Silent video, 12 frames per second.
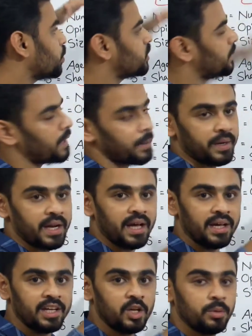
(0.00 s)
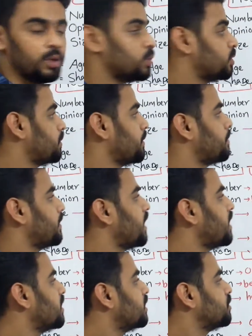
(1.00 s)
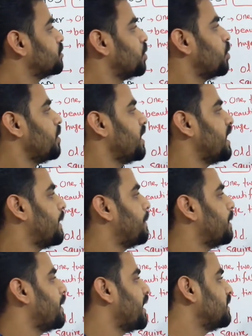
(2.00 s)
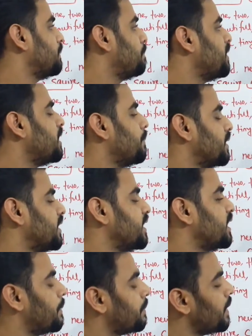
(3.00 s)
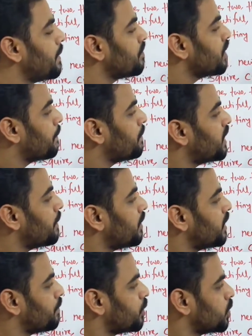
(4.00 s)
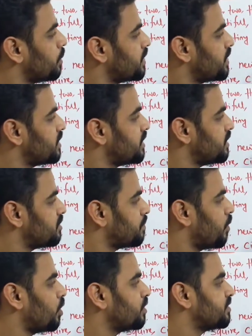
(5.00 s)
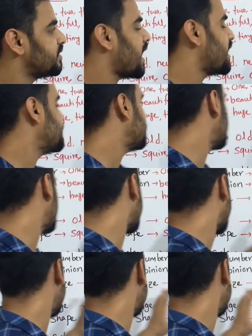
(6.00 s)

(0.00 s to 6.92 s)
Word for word: উঠতে পারবে না এলোমেলো করতে পারবে না সো এ নাম্বার বাদ বি নাম্বার দেখি আমরা বি নাম্বারে প্রথমে দেখছি স্মল সাইজ ওকে